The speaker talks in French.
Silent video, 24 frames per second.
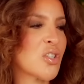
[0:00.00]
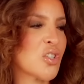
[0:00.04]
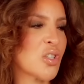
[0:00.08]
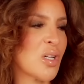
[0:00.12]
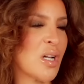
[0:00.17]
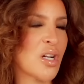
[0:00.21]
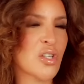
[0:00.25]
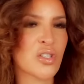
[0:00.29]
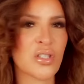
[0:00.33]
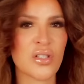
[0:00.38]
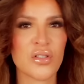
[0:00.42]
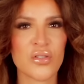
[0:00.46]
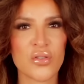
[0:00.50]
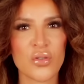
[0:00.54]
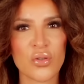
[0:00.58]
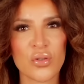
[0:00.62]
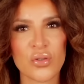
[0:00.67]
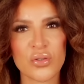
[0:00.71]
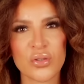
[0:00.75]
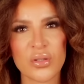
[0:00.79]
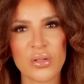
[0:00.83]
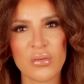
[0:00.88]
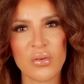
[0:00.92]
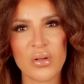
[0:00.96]
J'ai la chance de
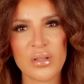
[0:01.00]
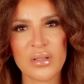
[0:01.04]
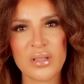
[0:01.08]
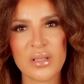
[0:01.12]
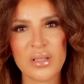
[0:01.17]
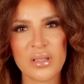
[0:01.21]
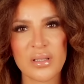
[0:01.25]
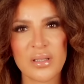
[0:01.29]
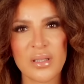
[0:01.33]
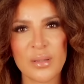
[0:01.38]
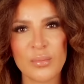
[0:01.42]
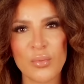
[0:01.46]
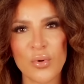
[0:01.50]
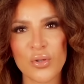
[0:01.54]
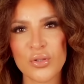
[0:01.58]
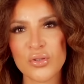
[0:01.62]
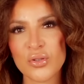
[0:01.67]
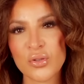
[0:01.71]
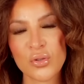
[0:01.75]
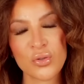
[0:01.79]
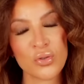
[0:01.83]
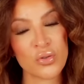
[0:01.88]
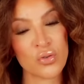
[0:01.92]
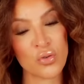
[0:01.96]
recevoir des, des
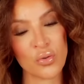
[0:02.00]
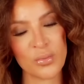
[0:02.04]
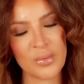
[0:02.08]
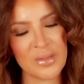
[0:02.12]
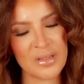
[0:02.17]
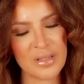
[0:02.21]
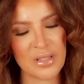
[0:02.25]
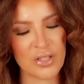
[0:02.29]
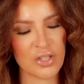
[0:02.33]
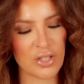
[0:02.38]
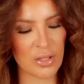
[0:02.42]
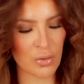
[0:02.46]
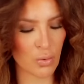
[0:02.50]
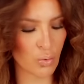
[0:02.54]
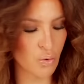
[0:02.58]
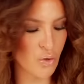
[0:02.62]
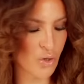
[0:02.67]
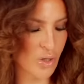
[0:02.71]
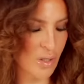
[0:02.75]
box customisées, j'ai trop de